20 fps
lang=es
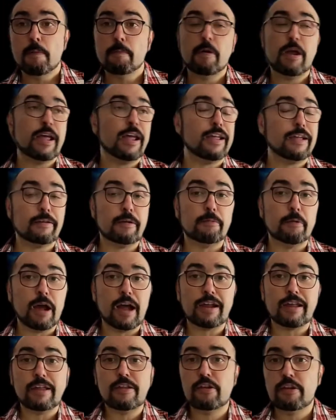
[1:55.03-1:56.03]
Pues, como
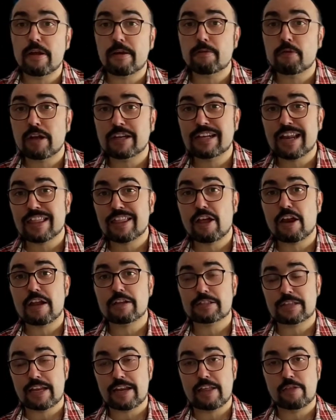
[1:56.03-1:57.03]
aquí no han lanzado
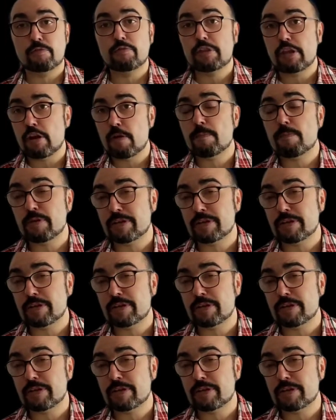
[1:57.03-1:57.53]
la serie de un tirón,